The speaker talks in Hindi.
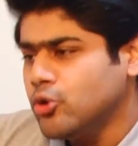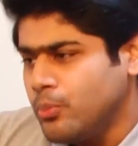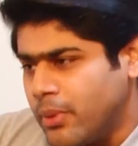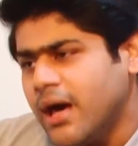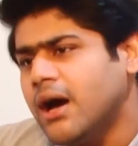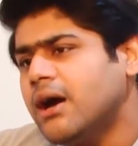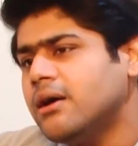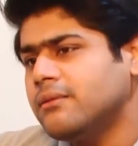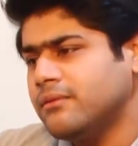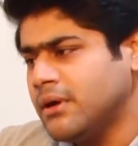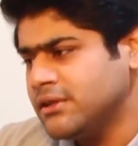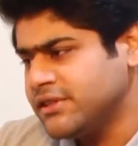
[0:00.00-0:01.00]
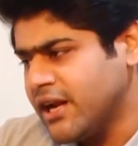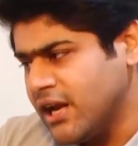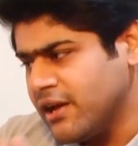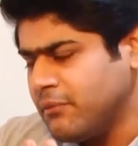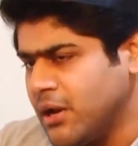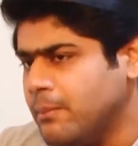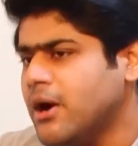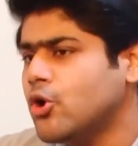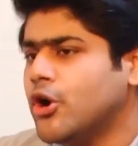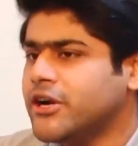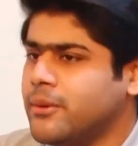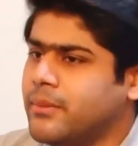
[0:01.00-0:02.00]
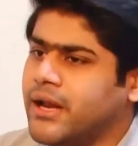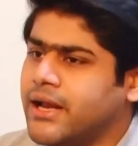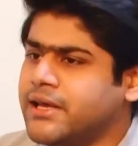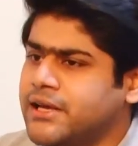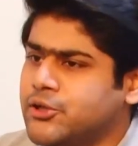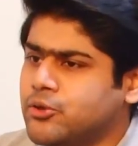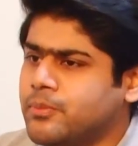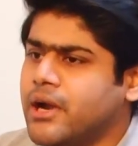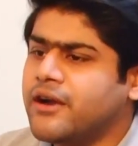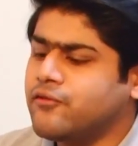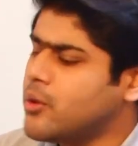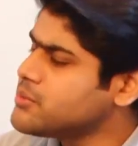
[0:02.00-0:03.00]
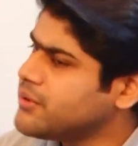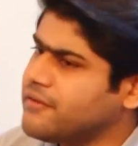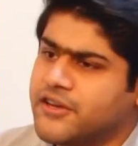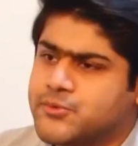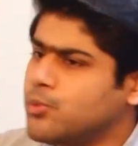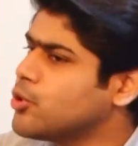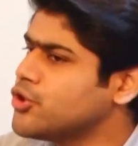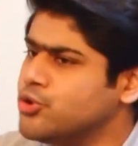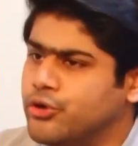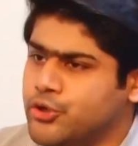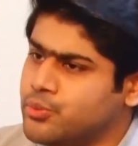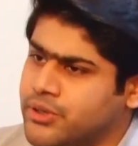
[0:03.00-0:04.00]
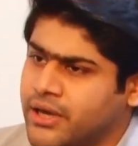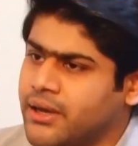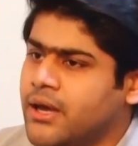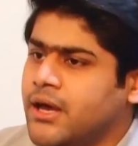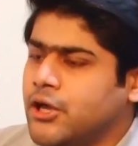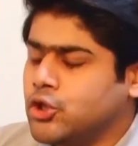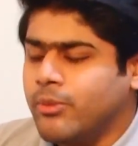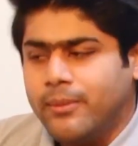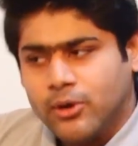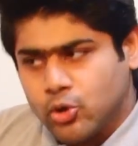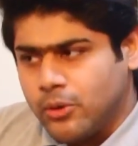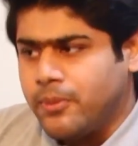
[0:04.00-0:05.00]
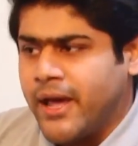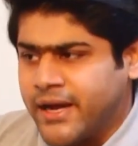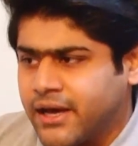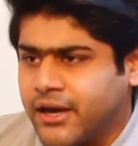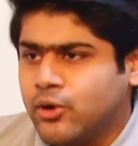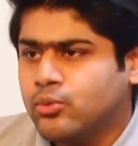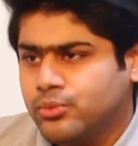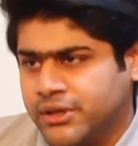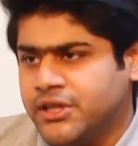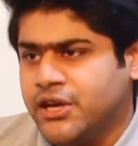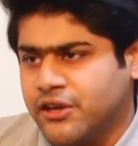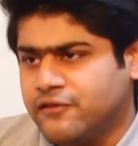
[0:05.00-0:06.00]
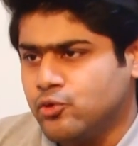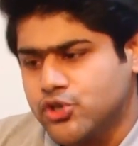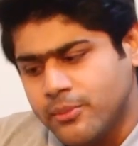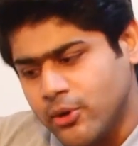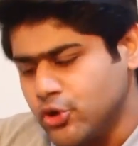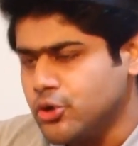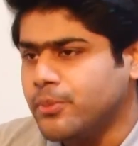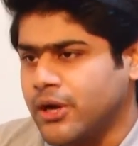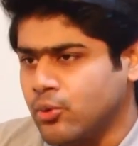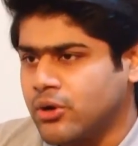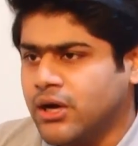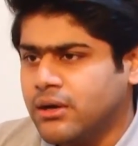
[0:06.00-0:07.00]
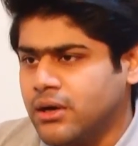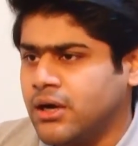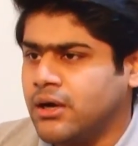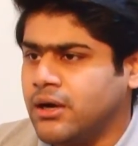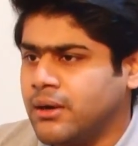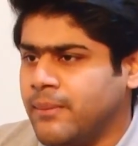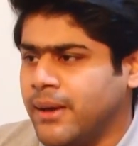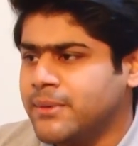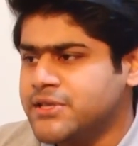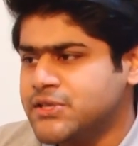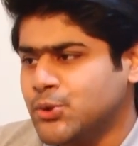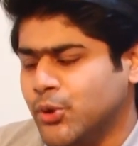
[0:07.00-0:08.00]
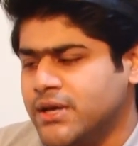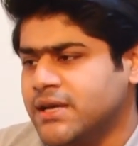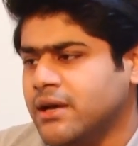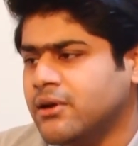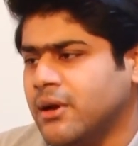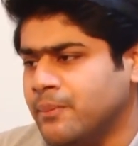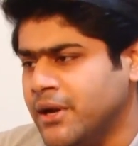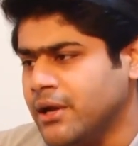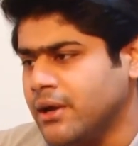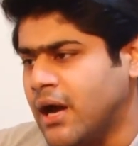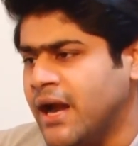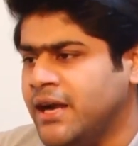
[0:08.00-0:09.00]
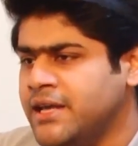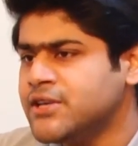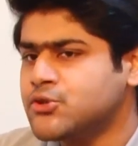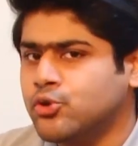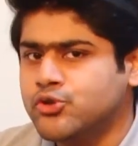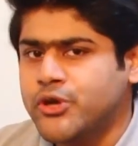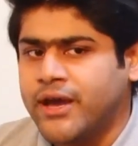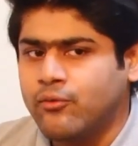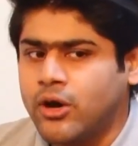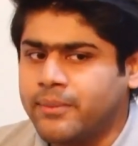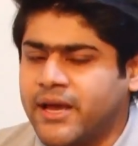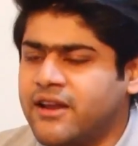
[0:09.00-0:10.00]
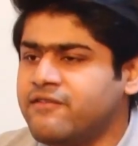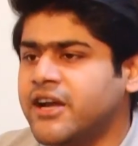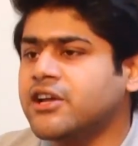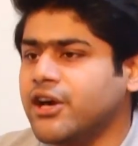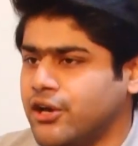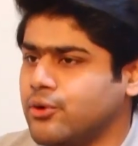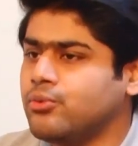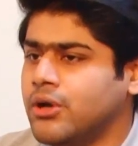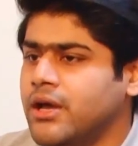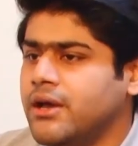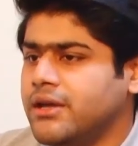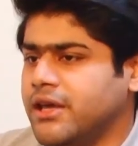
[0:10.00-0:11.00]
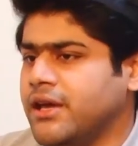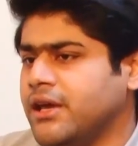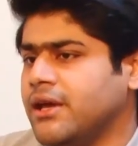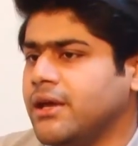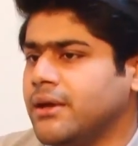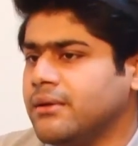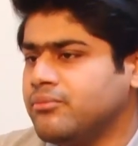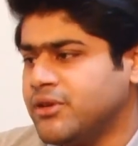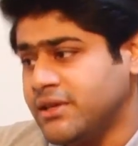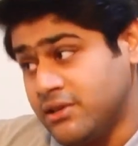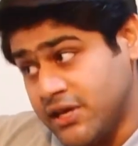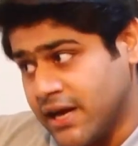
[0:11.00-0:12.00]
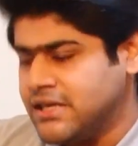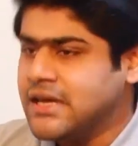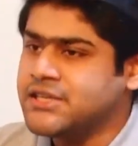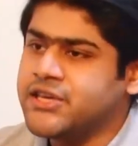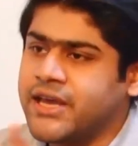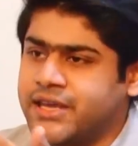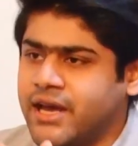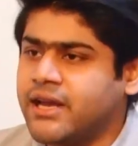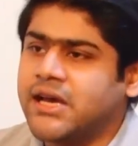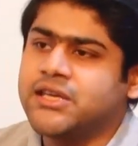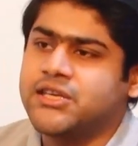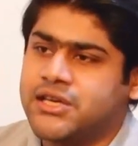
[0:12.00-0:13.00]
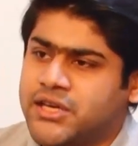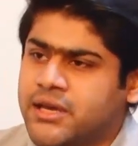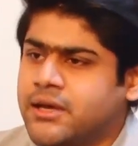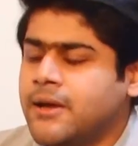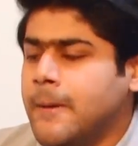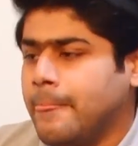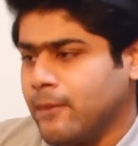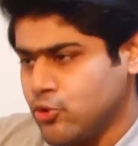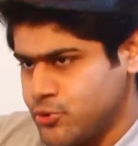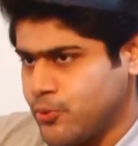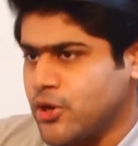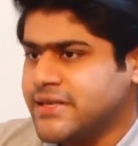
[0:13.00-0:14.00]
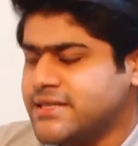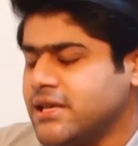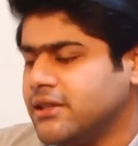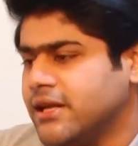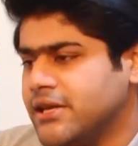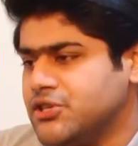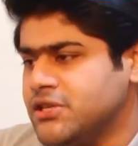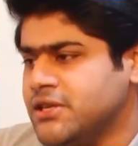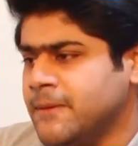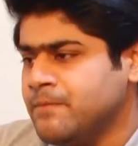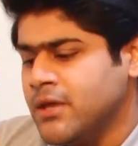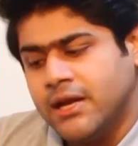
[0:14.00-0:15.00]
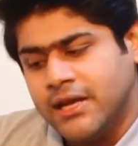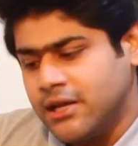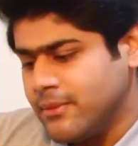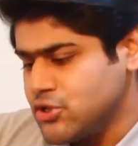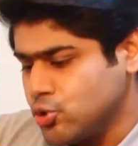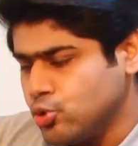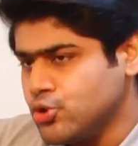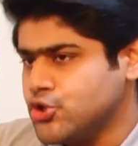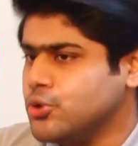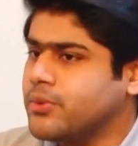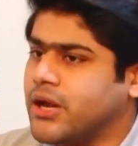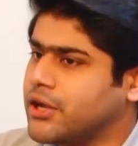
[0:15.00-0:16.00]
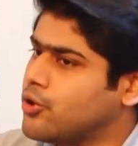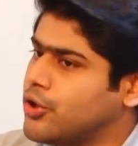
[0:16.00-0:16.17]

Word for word: तो बड़ा जरा लंबा कंटेंट बनाने के लिए तो प्लेटफॉर्म सिर्फ फेसबुक और यूट्यूब ही है तो मैं बिल्कुल प्लान कर रहा हूँ इन द नियर फ्यूचर मैं उनके ऊपर आऊंगा मैं बस थोड़ा सा अपने आइडियाज को जो है वो आप कह लें वेट कर रहा हूँ हम्म, कि क्या किया जाए क्या ना किया जाए उस प्रोसेस के अंदर है चीज़ें लेकिन मैं ज़रूर उसके ऊपर आगे